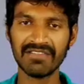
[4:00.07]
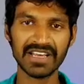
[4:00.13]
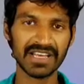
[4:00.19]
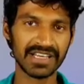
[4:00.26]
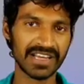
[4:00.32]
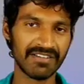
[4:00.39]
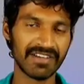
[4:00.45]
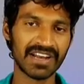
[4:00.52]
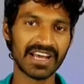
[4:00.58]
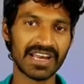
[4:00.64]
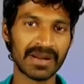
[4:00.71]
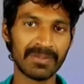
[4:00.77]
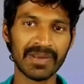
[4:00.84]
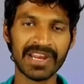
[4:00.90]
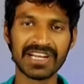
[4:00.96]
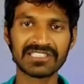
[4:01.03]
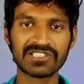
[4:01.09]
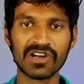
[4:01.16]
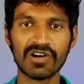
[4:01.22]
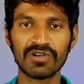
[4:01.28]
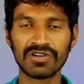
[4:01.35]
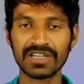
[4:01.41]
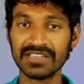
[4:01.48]
అవి ఏమైనా రిమైనింగ్
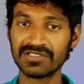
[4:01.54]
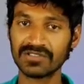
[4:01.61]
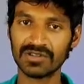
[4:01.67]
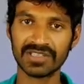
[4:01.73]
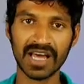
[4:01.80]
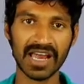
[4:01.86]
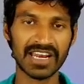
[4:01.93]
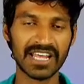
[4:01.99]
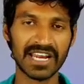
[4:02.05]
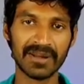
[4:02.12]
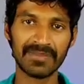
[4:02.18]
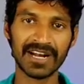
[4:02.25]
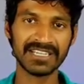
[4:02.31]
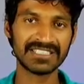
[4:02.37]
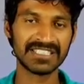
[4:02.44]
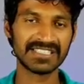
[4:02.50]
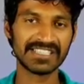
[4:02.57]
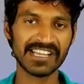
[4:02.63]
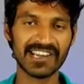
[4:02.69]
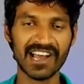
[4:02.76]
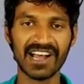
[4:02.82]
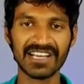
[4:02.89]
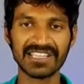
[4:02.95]
స్టాక్ ఉంటే సో దాన్ని రీబ్రాండ్ చేసి
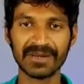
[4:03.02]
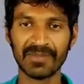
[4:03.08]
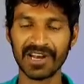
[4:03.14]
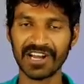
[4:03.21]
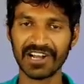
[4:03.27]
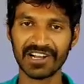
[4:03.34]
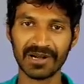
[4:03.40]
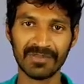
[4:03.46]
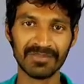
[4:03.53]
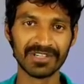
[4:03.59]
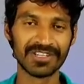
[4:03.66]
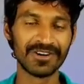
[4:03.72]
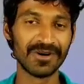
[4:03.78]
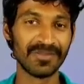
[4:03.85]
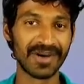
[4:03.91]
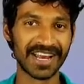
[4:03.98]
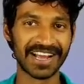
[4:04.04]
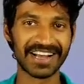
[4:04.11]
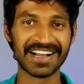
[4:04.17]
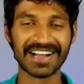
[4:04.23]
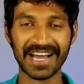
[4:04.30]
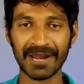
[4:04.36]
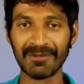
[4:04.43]
ఇలా అయితే మన యొక్క ముందు మన
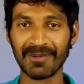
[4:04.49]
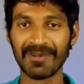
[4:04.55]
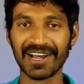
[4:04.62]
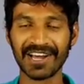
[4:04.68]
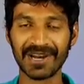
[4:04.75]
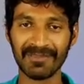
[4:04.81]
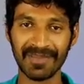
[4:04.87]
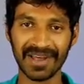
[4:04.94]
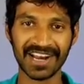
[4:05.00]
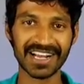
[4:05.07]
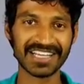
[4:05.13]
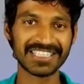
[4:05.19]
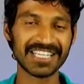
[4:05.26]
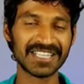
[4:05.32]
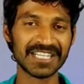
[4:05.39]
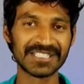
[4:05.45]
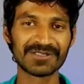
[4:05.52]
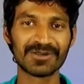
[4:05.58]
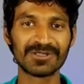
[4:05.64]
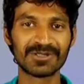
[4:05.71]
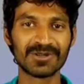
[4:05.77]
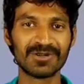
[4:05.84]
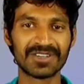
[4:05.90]
యొక్క కర్మ ప్రకారం మనకైతే
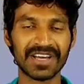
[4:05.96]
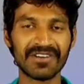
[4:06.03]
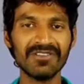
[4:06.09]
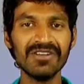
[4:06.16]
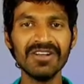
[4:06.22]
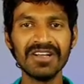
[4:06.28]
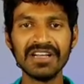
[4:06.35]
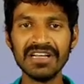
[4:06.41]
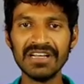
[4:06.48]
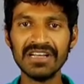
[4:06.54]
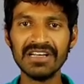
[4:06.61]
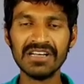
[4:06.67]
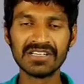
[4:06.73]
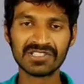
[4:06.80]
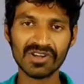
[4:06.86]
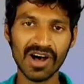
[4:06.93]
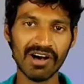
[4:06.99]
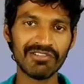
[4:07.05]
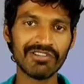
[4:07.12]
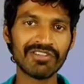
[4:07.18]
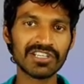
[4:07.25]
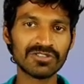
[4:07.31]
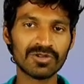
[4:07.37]
తీసుకొస్తూ ఉంటారు సో
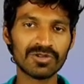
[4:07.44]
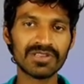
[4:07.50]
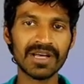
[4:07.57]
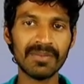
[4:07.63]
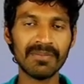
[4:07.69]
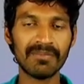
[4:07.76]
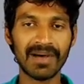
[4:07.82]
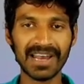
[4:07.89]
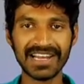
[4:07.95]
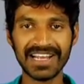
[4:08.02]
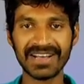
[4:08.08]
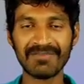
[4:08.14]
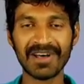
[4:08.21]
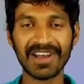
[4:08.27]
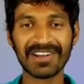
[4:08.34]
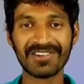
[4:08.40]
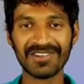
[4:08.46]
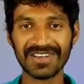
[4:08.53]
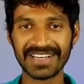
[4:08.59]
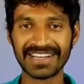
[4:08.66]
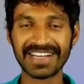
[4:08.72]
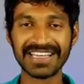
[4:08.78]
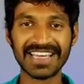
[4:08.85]
హవెవర్ చూద్దాం మళ్ళీ మనకు
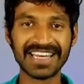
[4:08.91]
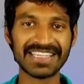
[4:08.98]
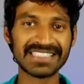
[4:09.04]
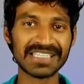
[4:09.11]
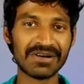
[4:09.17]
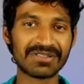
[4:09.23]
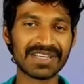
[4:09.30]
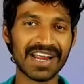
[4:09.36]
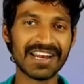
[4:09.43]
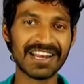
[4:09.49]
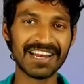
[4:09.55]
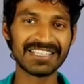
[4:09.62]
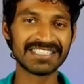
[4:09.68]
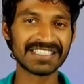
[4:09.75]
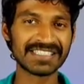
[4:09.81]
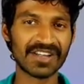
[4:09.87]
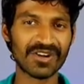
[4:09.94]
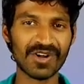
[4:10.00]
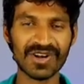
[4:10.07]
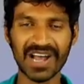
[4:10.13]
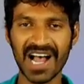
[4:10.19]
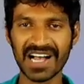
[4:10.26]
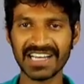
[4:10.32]
ఇంకా ఎన్ని సంవత్సరాలు ఇలా చేస్తారో
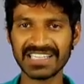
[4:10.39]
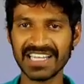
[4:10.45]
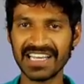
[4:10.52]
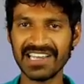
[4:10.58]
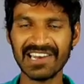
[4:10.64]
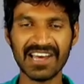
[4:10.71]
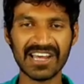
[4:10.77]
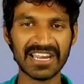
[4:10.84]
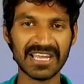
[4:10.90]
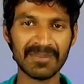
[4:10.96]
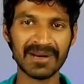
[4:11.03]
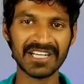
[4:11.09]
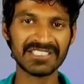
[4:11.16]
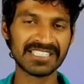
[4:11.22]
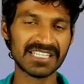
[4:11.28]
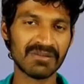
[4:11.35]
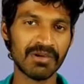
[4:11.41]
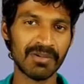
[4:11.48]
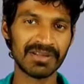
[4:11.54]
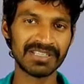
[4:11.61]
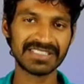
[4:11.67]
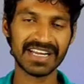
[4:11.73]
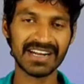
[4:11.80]
నాకైతే ఇలా రీబ్రాండ్ చేసే
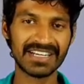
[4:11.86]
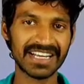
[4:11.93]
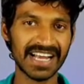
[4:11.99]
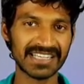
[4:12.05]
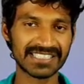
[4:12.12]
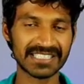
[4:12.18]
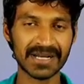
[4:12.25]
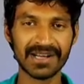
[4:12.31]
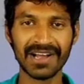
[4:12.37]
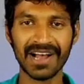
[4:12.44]
మొబైల్స్ అంటే అష్ట